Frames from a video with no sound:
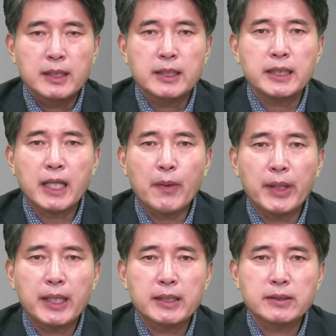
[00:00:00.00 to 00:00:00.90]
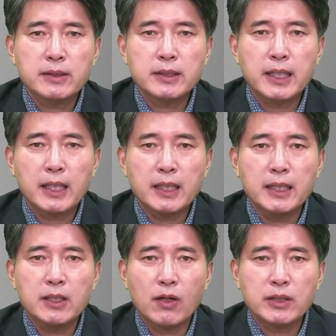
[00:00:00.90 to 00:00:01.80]
이 계획안에서는 약
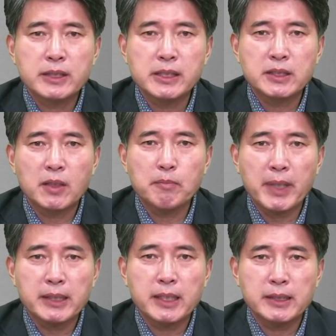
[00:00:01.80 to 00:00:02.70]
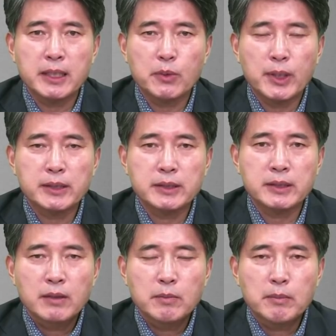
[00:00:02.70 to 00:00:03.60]
일억 칠천만 엔이라고
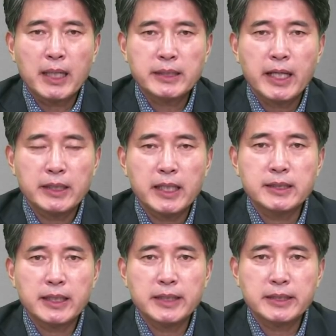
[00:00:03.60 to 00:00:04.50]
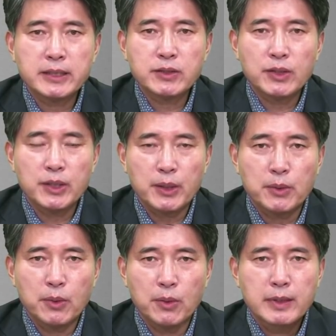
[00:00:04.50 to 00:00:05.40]
하는 막대한 예산이 책정이
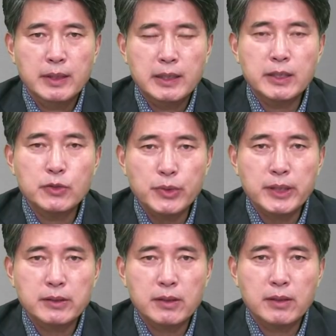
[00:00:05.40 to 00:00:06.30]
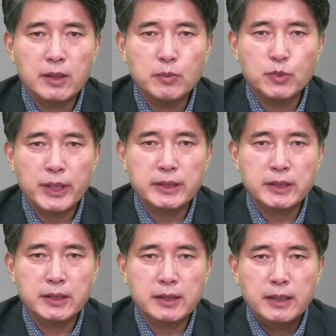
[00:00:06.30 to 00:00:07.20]
됐고, 이를 위해서 임문환
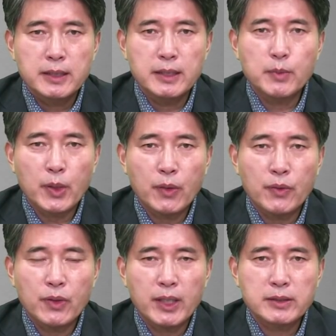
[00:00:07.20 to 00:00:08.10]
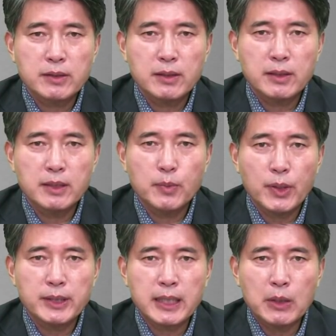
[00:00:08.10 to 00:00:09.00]
씨는 일본에 건너가서
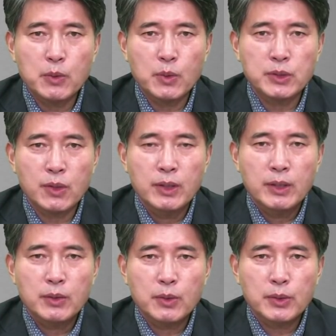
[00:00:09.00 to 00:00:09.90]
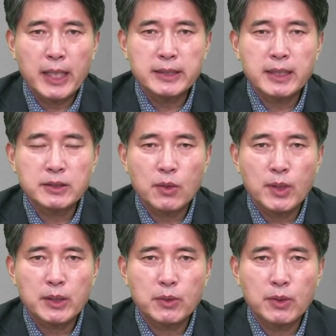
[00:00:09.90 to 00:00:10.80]
일본의 상공성 또
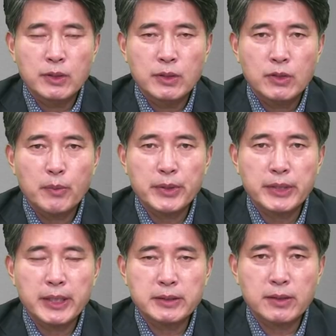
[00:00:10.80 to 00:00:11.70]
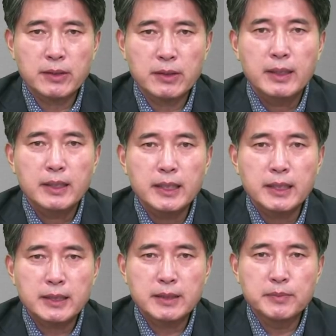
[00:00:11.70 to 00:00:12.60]
대장성과도 협의를 해서
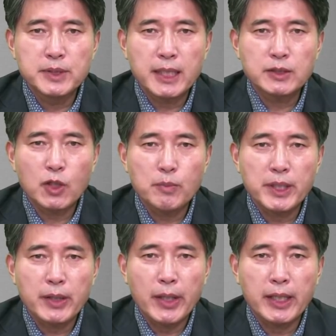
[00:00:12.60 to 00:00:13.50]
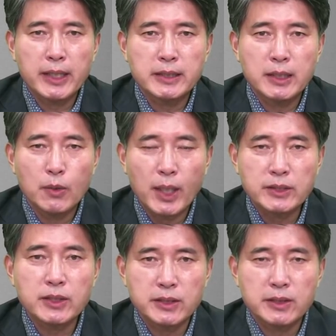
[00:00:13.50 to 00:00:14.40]
이 금산정비계획안을
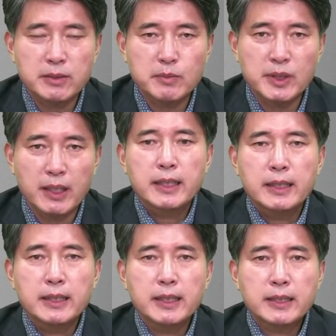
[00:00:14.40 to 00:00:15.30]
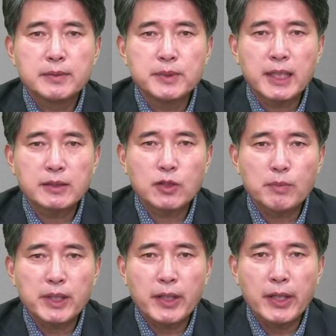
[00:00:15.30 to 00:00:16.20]
확정지었습니다. 이
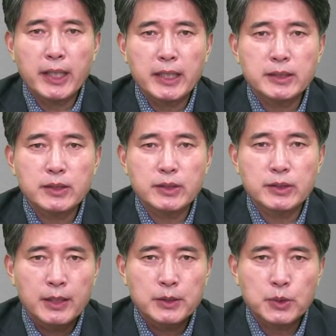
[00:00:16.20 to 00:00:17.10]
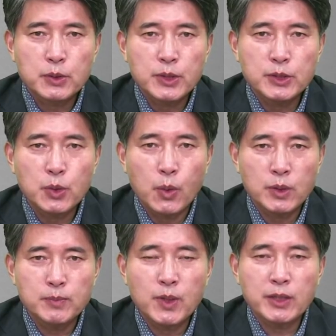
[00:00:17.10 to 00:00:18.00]
금산정비계획안에서는 조선인
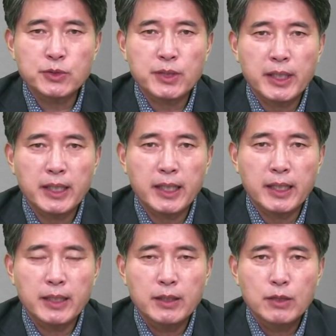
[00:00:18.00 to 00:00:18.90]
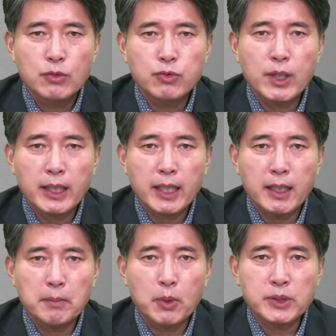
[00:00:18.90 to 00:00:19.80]
소금광주들에게
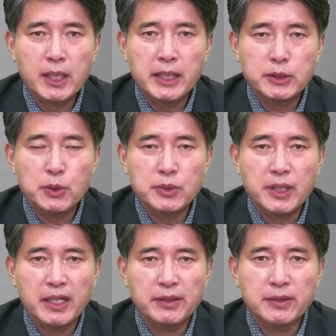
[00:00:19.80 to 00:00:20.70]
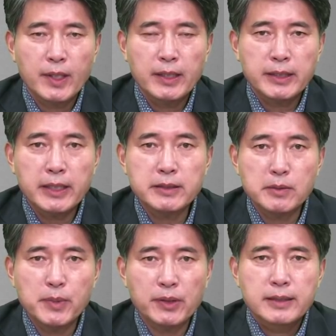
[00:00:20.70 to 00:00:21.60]
후하게 보상을 해줬는데요. 예를
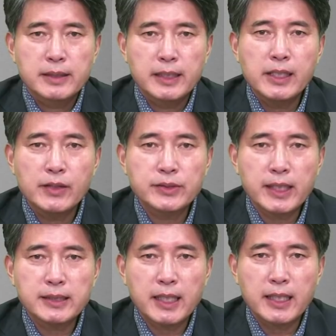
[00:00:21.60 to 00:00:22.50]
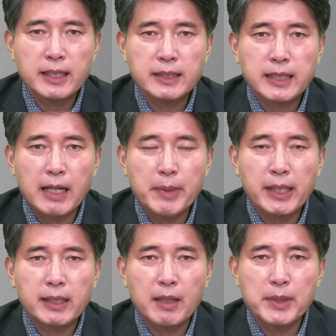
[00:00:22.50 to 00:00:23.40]
들면 일 년 생산액이 사백
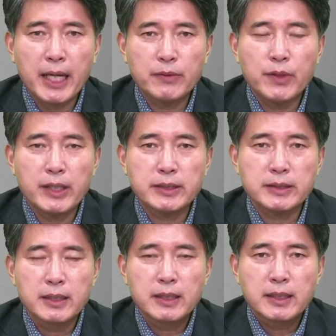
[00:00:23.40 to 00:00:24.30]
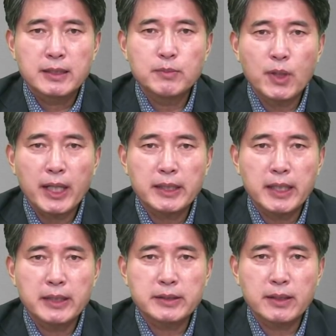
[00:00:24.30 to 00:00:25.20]
그램이 안 되는 금광에
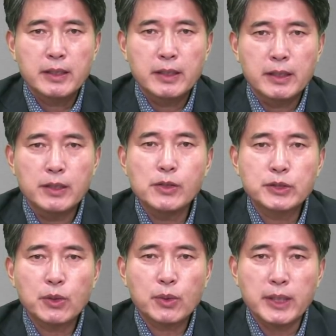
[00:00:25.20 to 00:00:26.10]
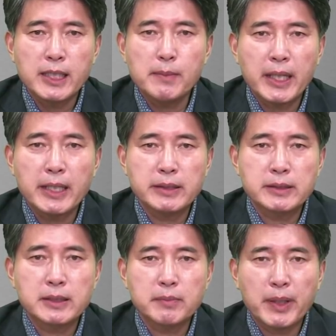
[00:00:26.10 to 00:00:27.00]
대해서 일률적으로 만 엔을
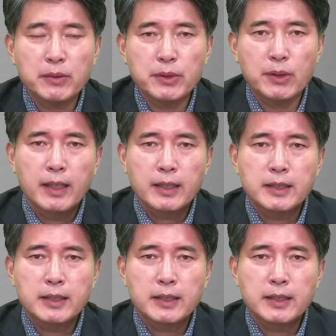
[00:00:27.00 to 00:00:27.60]
지급했고요.